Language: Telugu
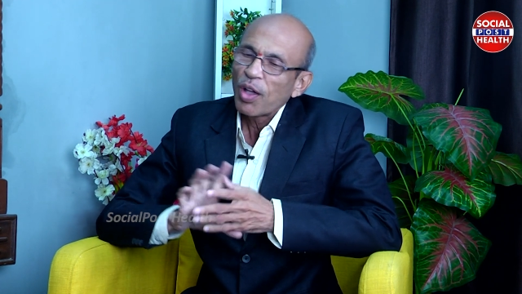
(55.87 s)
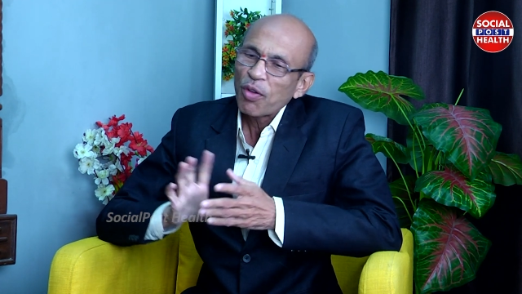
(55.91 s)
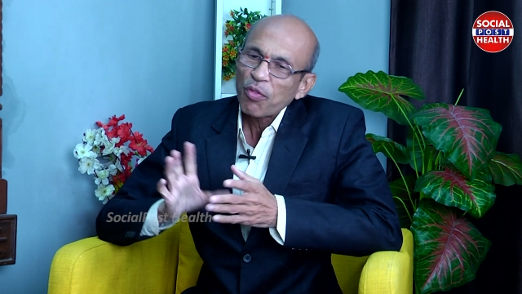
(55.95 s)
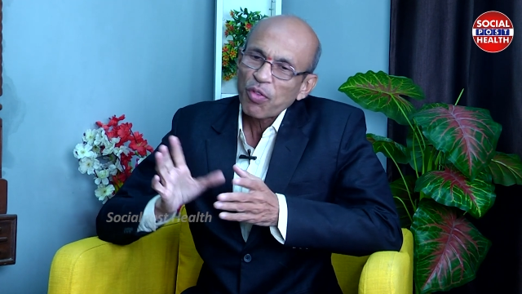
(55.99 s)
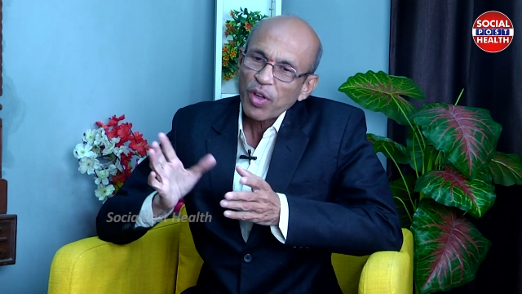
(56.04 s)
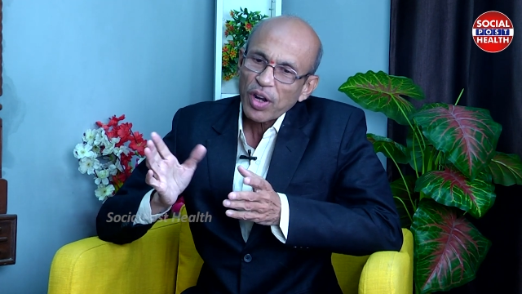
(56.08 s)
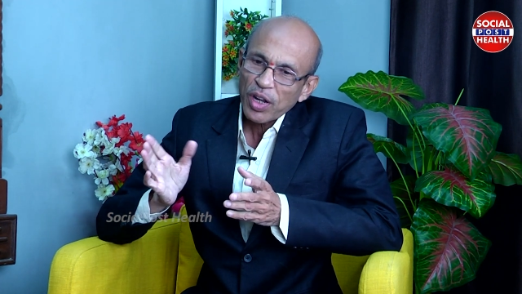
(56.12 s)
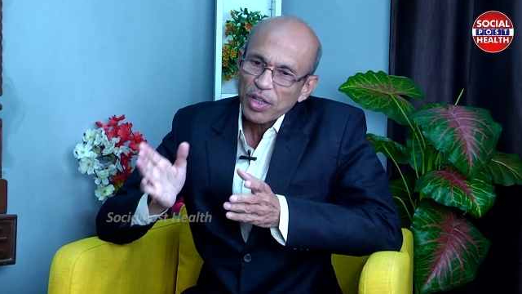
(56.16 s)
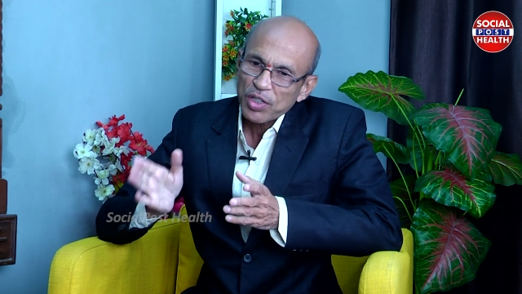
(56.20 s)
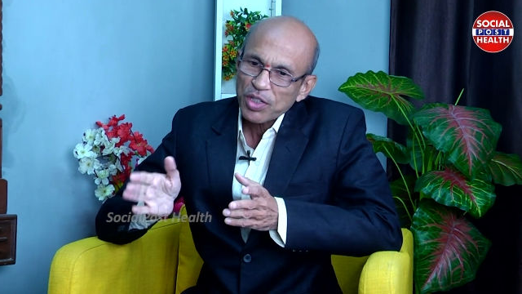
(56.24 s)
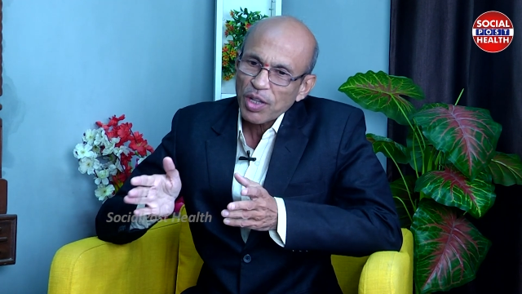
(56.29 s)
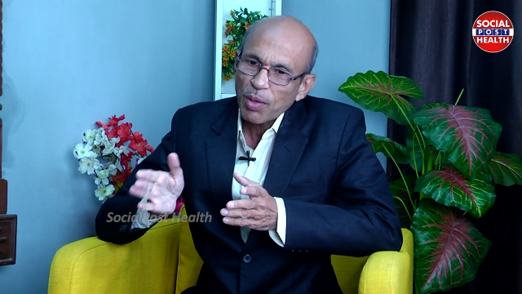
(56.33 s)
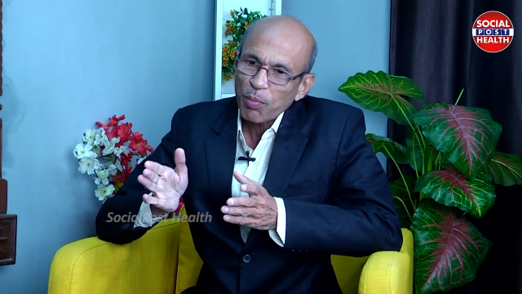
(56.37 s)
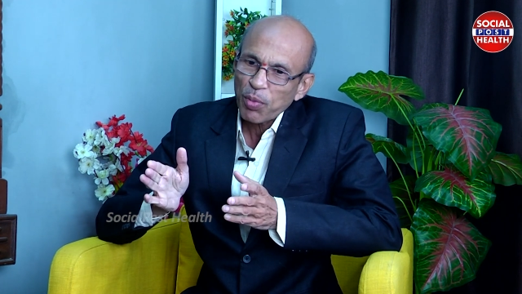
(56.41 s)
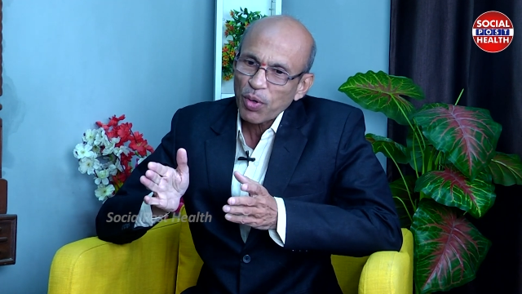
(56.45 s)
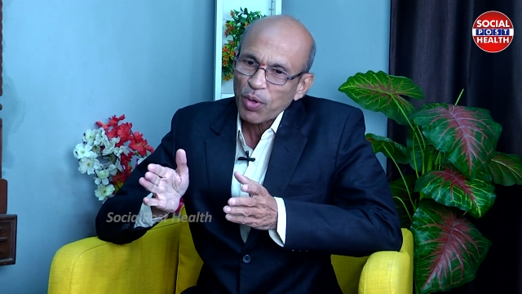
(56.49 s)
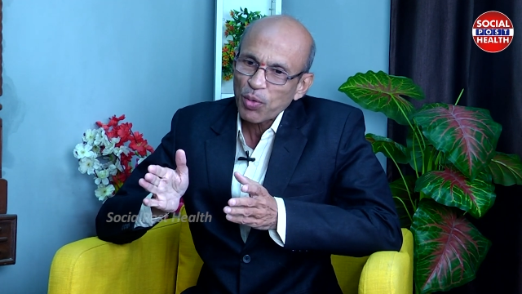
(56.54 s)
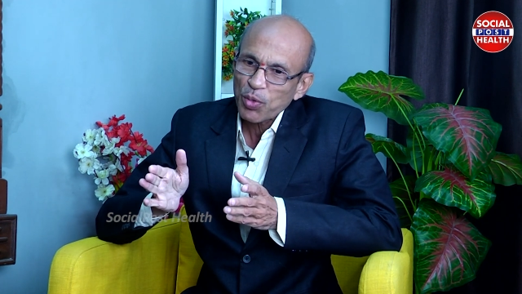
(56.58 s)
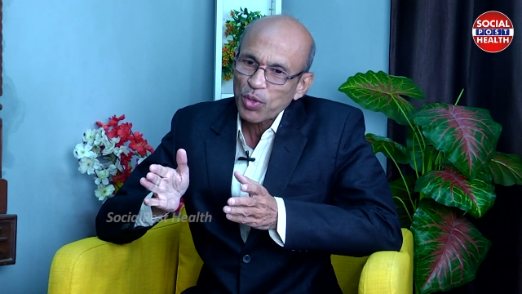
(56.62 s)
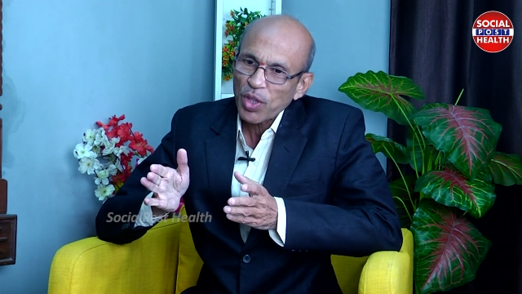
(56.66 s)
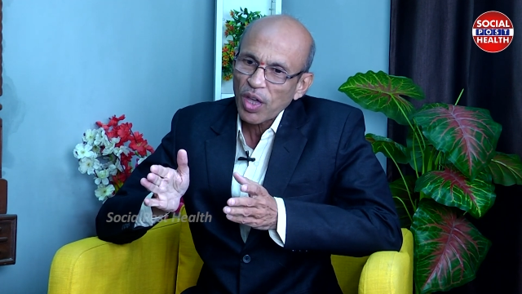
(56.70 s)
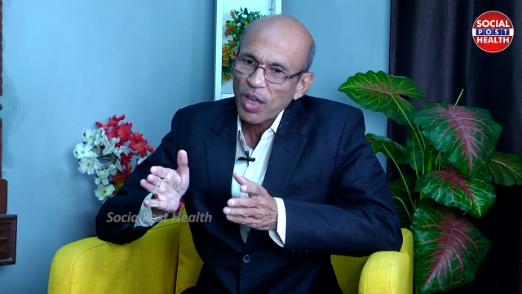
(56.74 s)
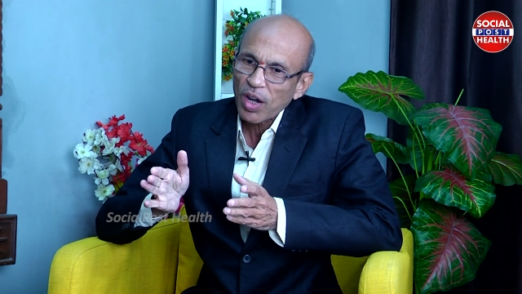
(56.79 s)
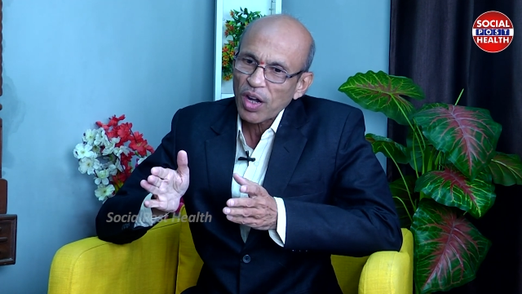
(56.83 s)
ఫర్ ఎగ్జాంపుల్
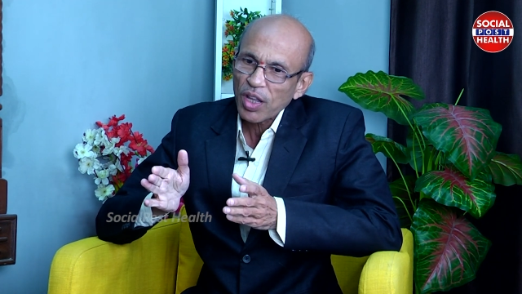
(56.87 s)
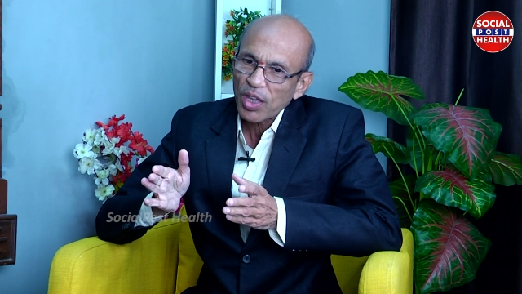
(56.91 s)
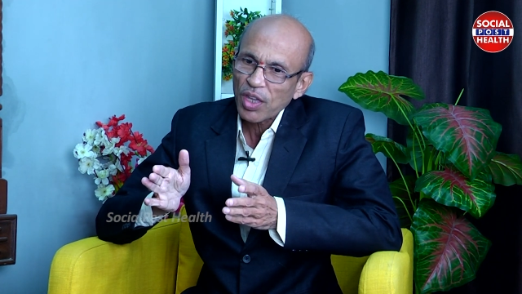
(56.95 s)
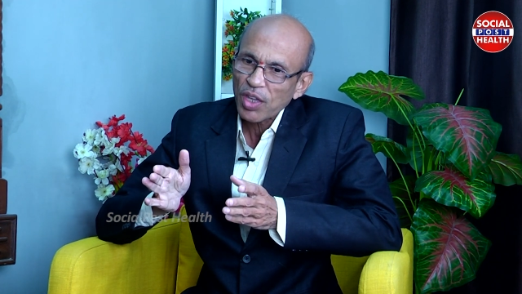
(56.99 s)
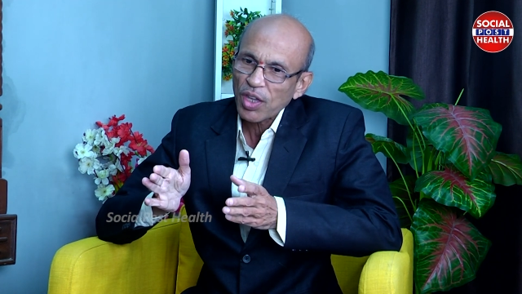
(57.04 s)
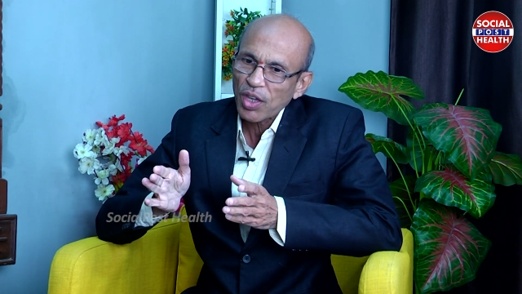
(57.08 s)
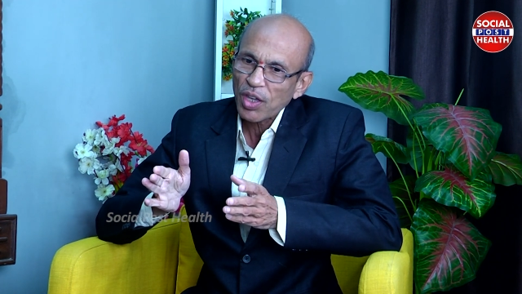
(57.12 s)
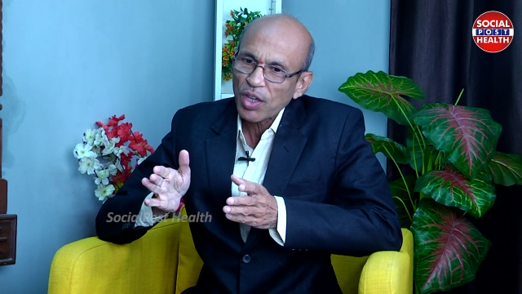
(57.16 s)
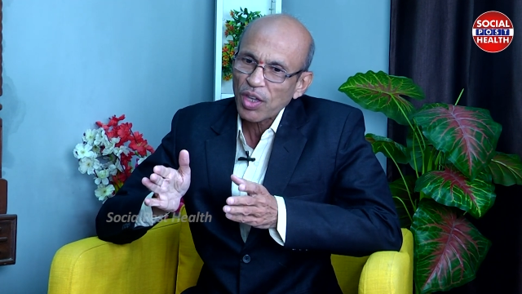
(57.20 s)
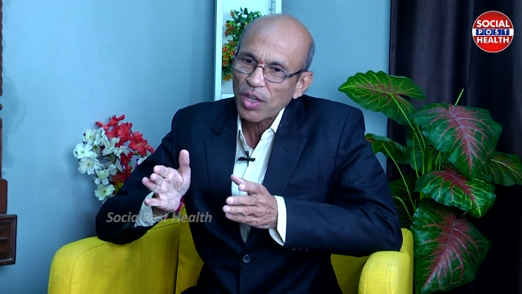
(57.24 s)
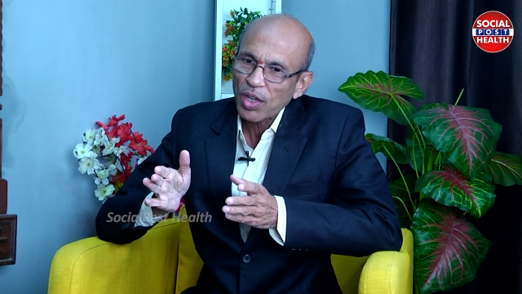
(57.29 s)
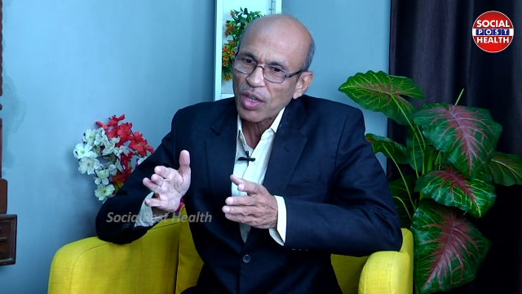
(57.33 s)
ఉదాహరణకి